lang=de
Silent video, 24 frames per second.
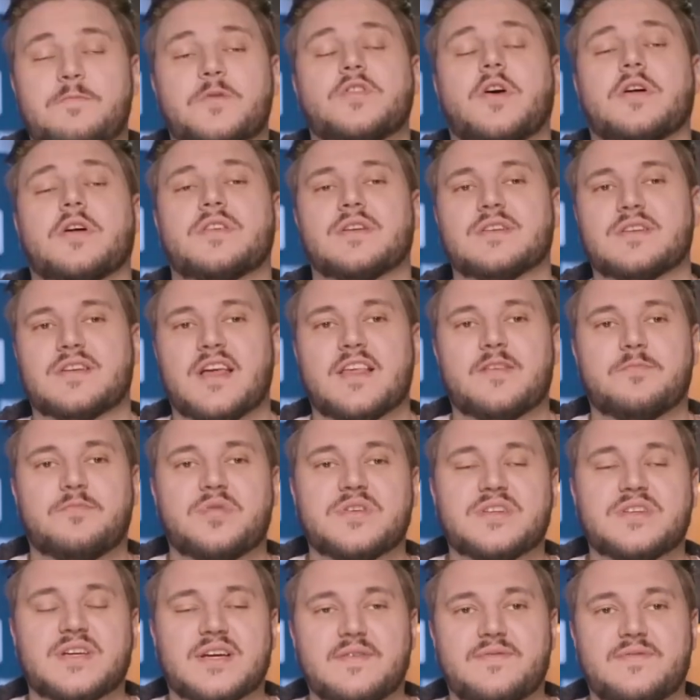bedeutet, das
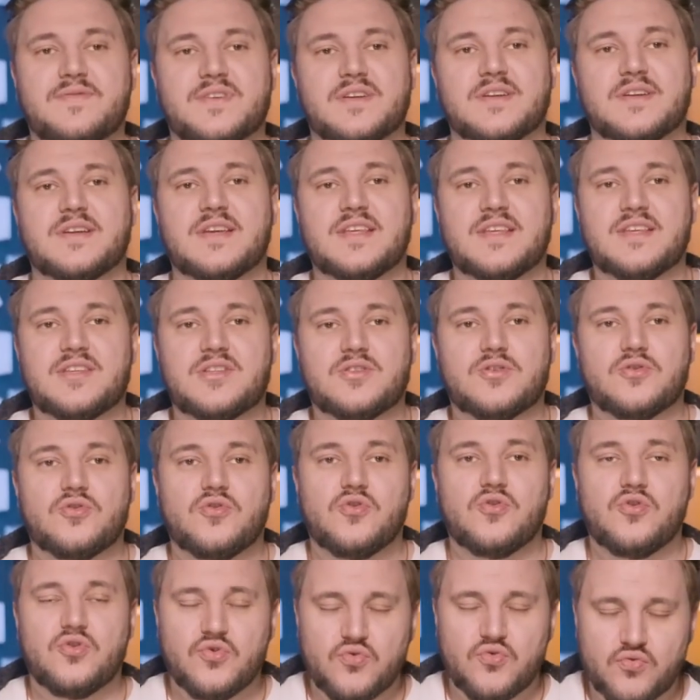betrifft nicht
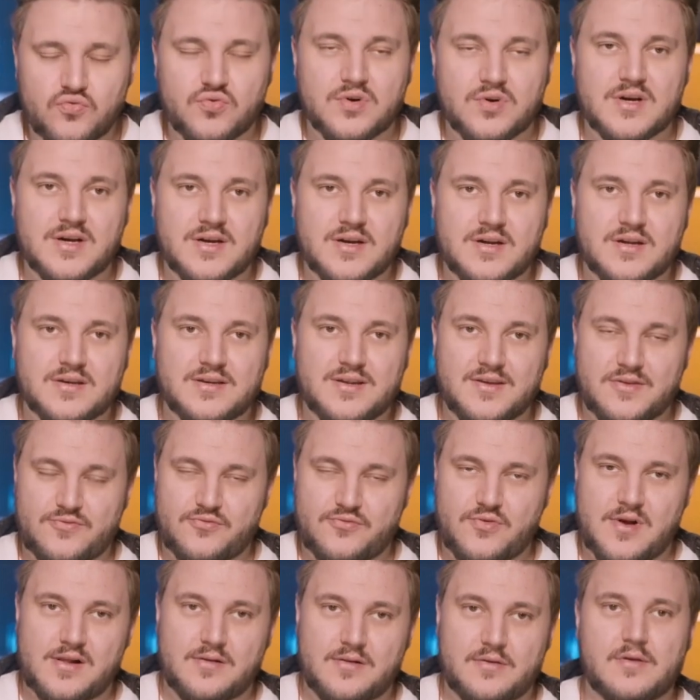nur die
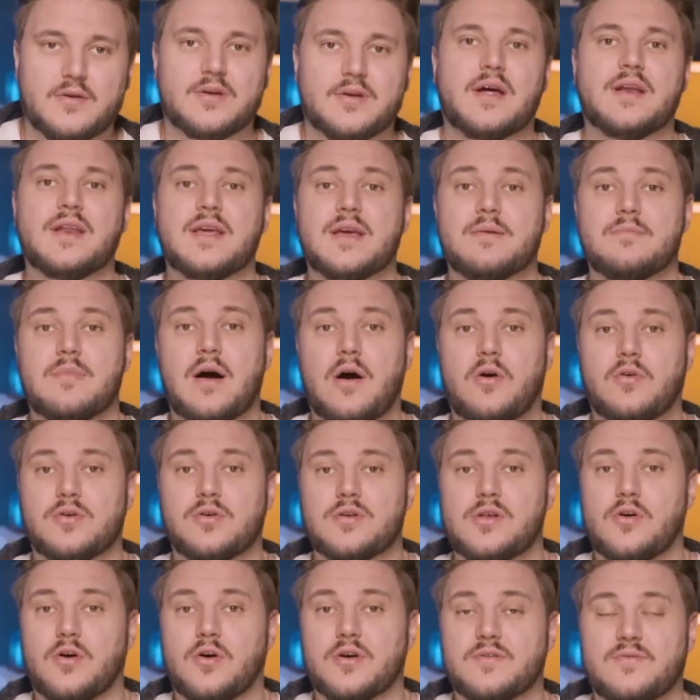Skrulls, sondern eben auch
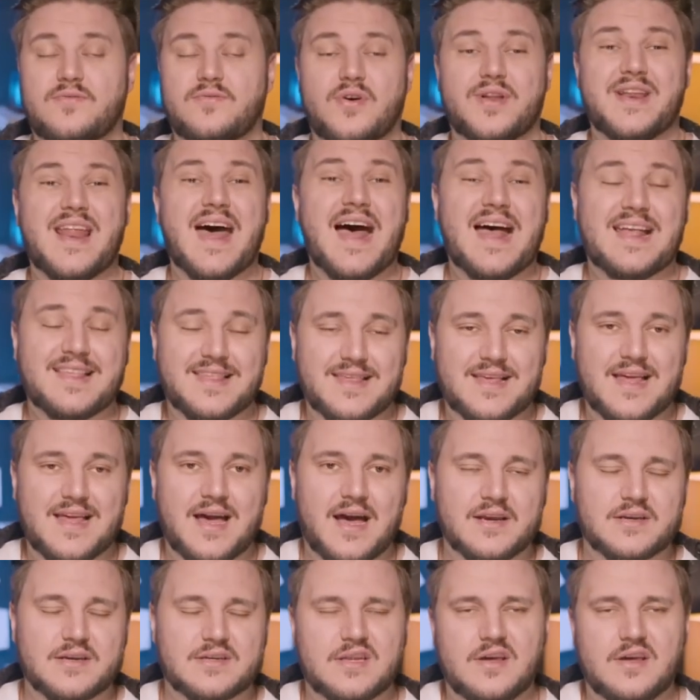die Leute von Asgard,